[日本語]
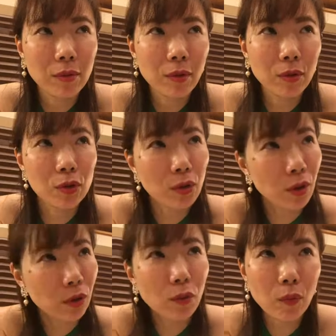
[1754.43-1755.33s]
私し
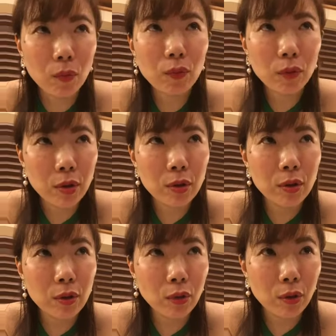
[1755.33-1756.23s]
たいと本当に
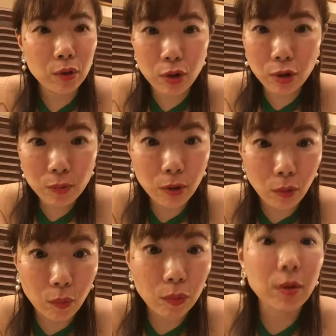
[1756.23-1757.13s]
去年の4月まで
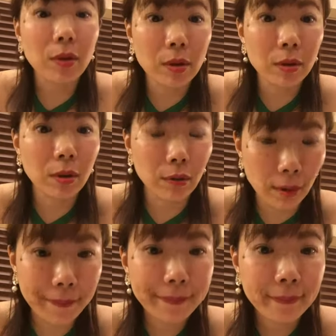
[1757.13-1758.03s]
思ってなかったよね
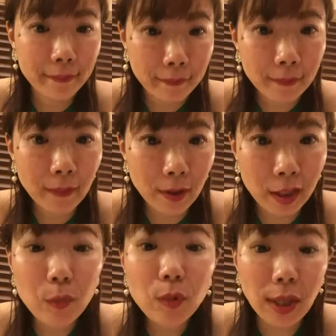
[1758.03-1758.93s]

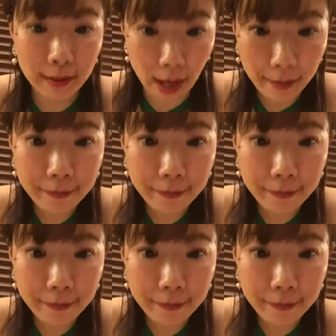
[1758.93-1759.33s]
義務だった